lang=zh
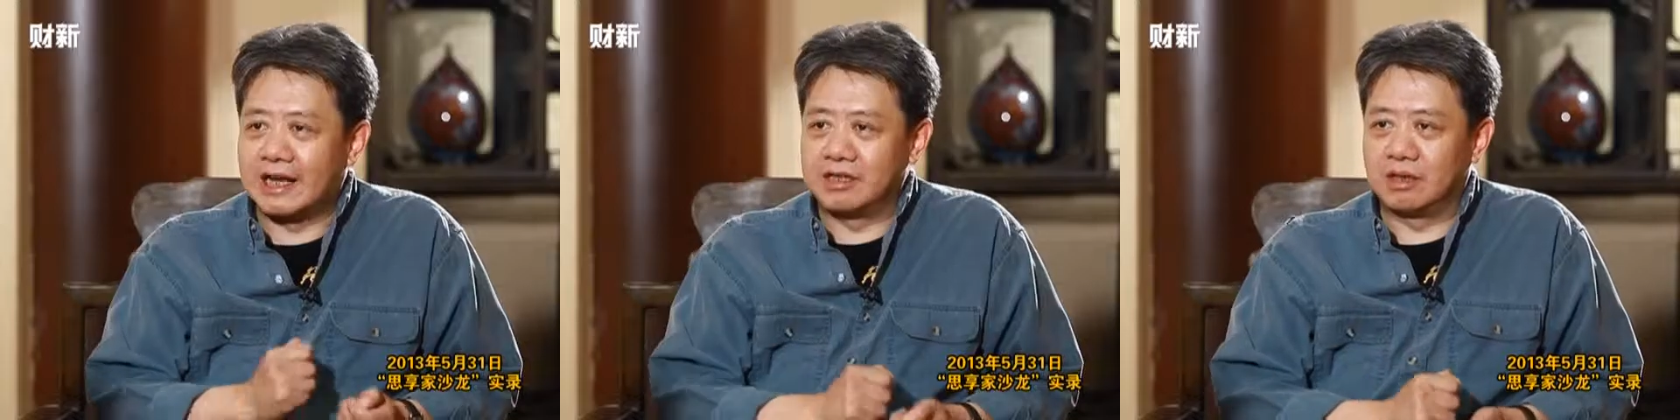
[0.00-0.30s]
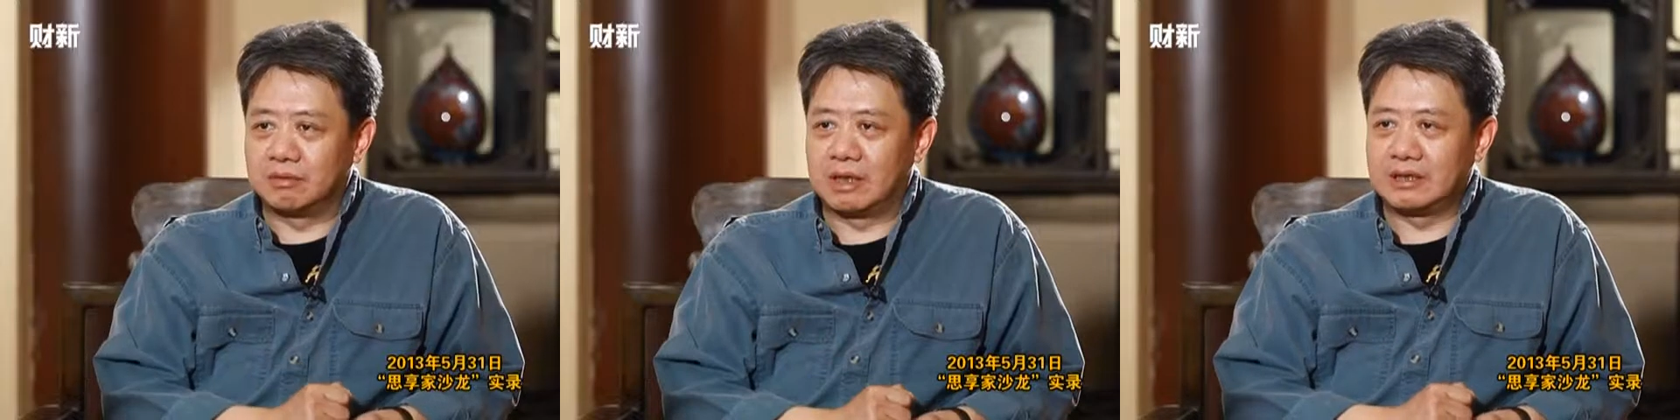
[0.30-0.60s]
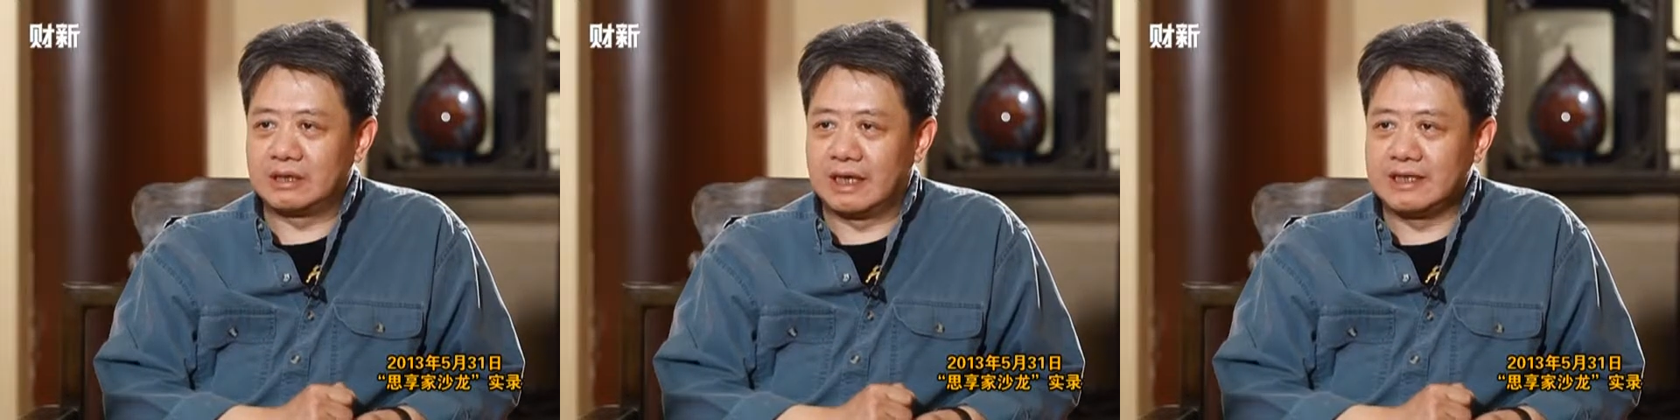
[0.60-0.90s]
的角度
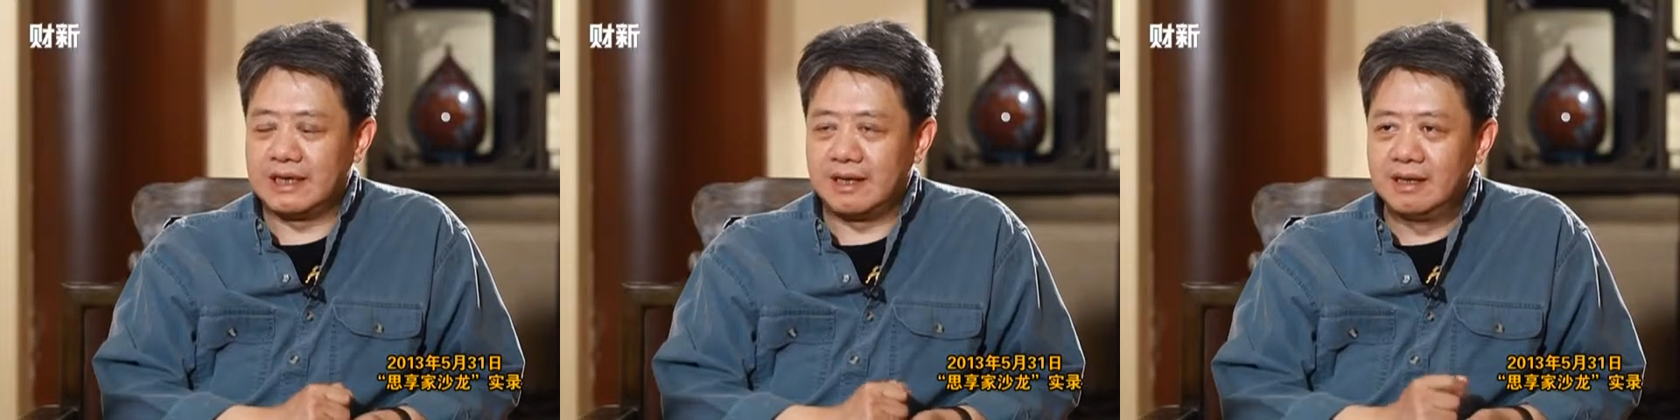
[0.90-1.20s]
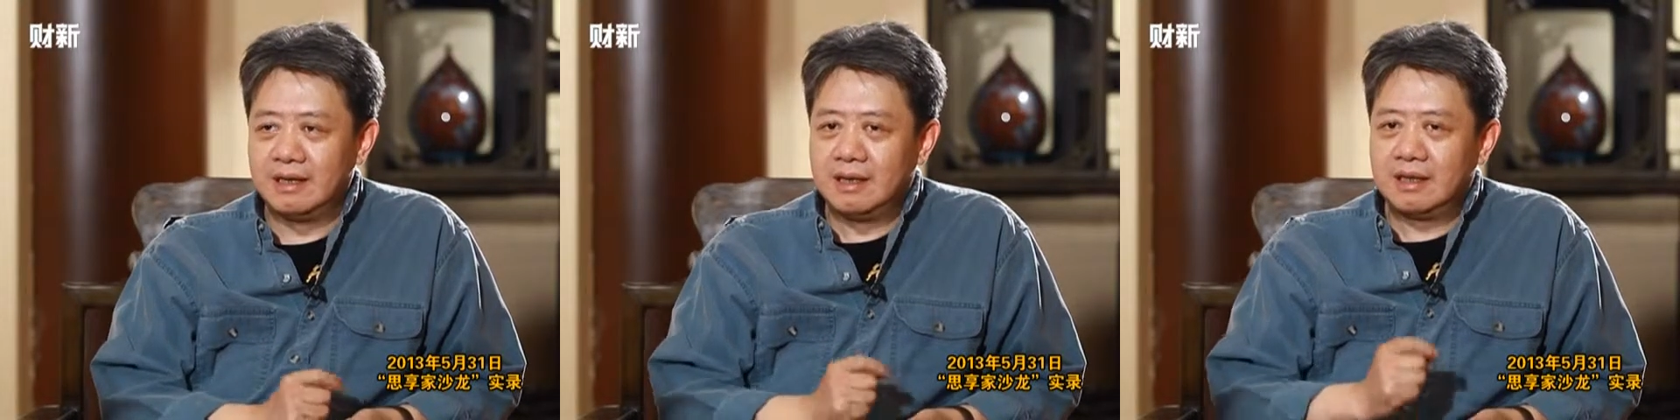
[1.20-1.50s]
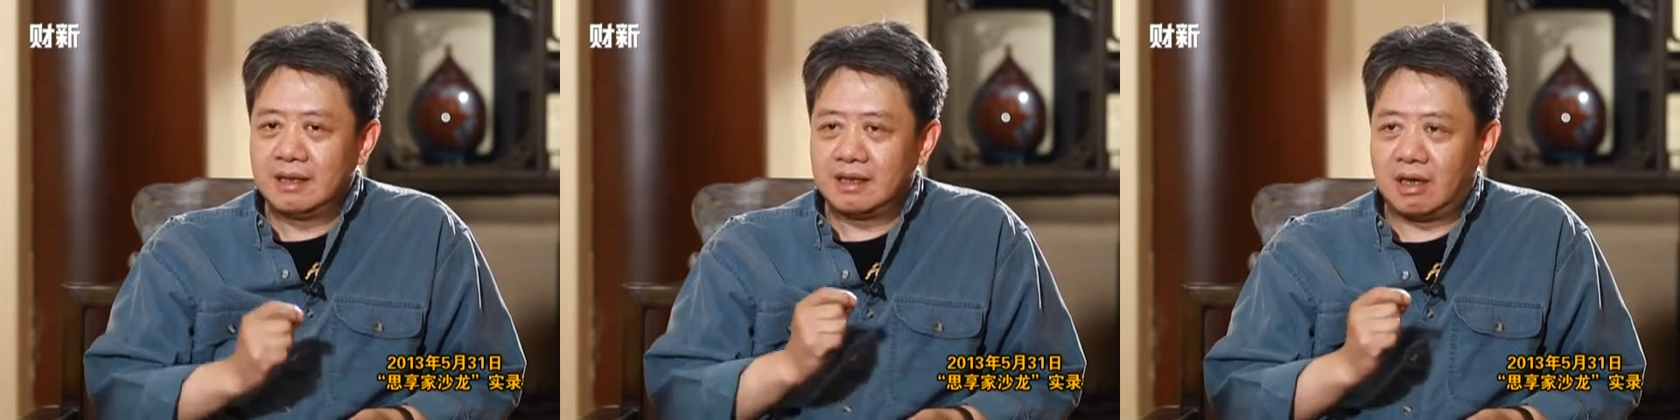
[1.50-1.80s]
来来讲，
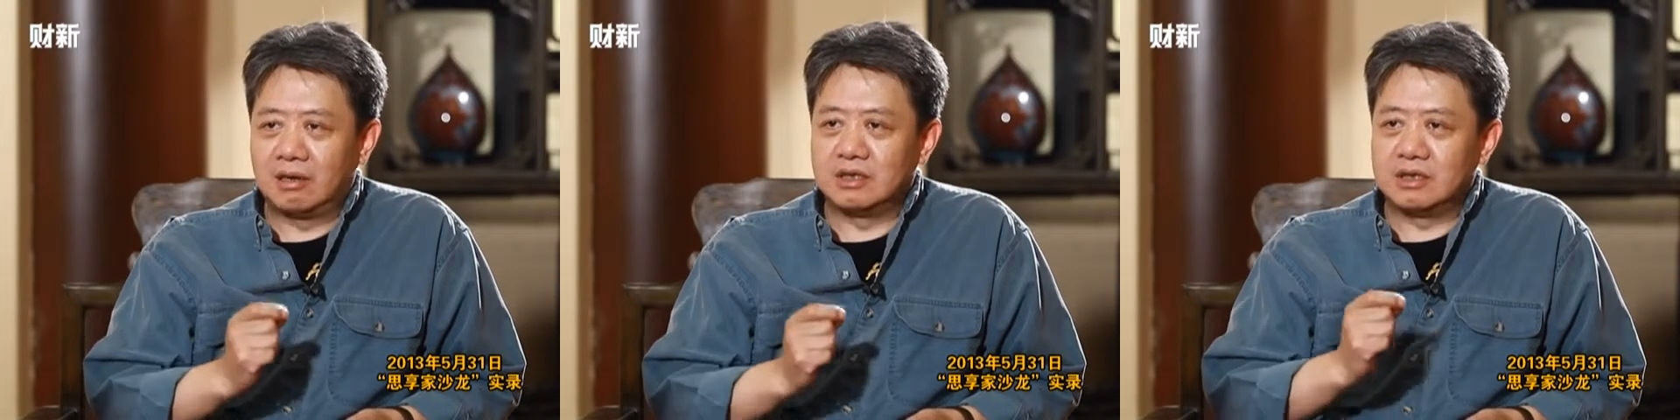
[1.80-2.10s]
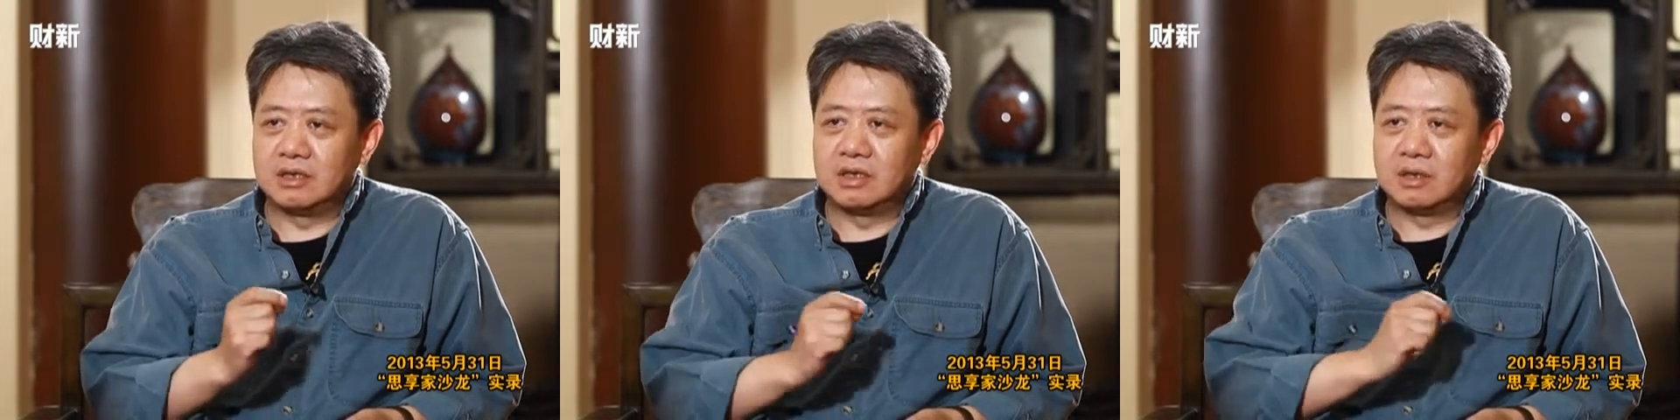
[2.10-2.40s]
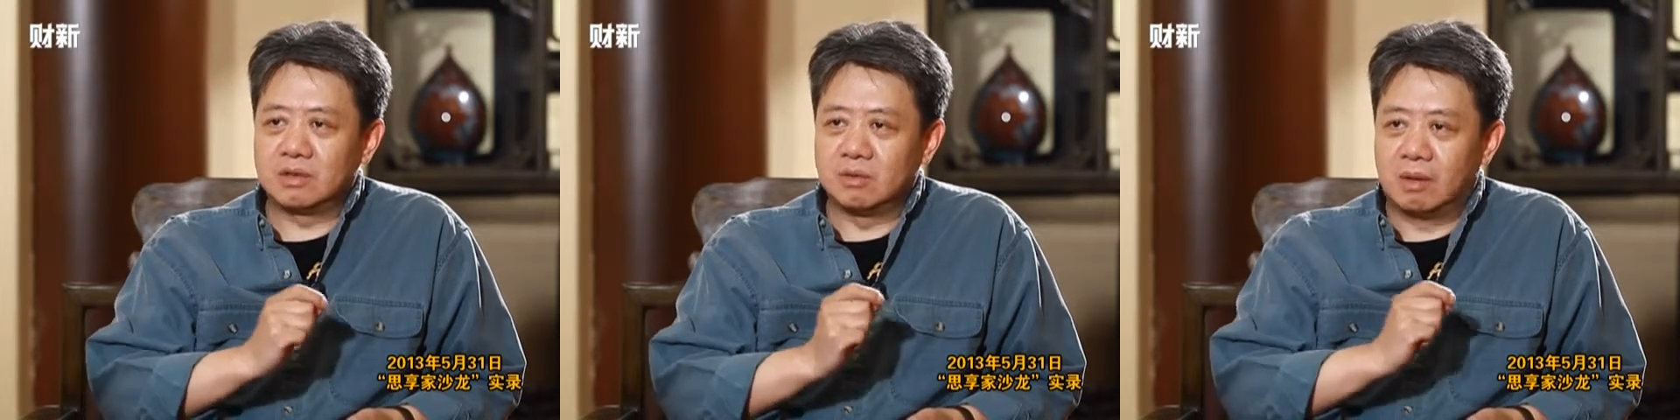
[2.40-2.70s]
到底这
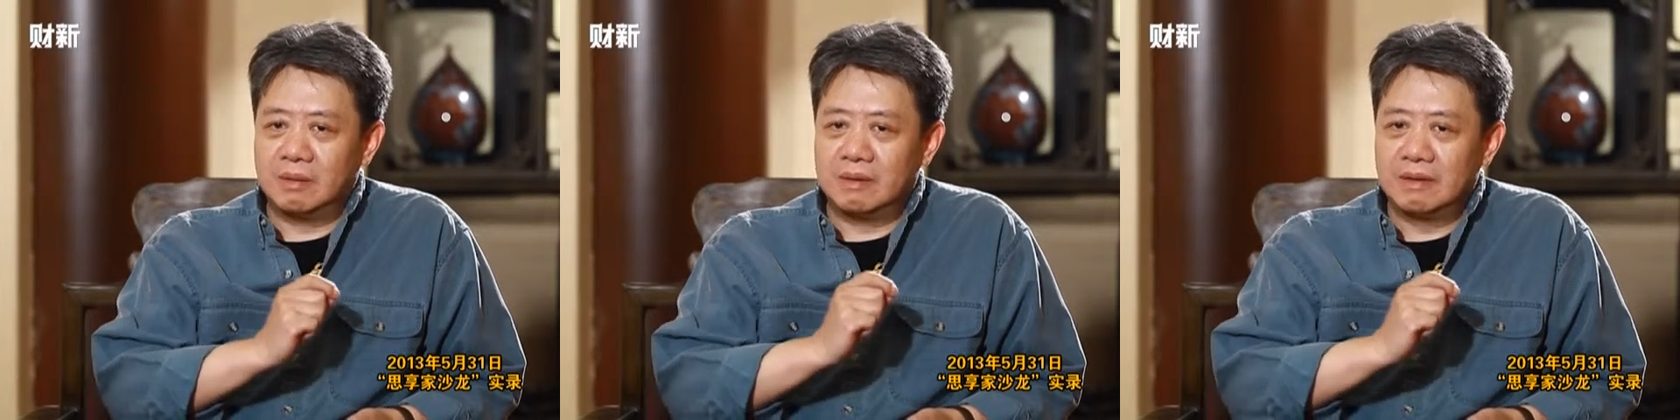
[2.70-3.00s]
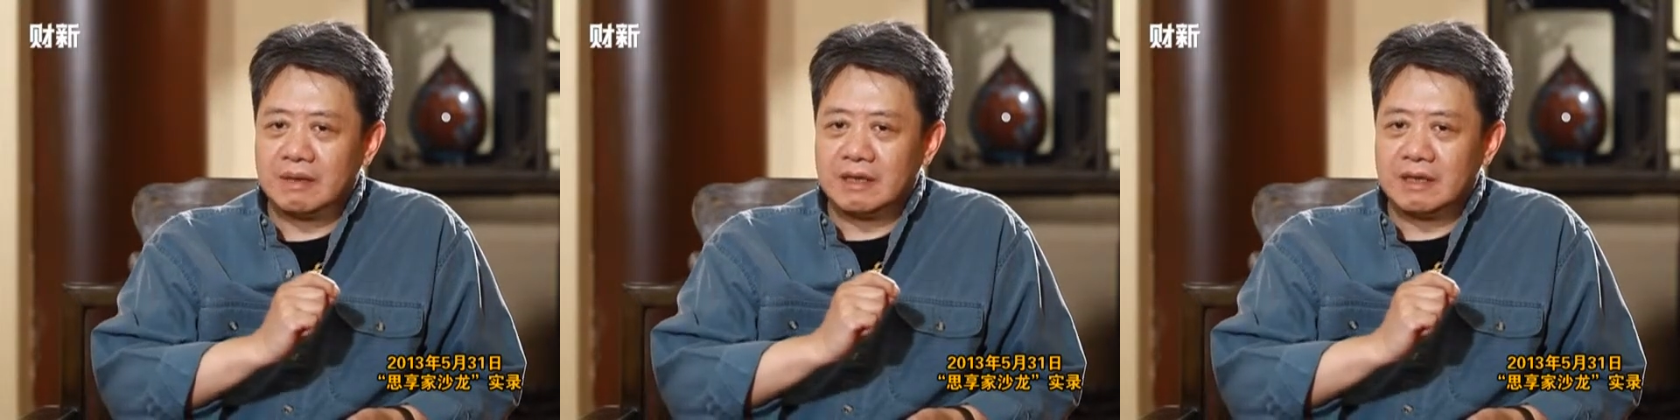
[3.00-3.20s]
些我们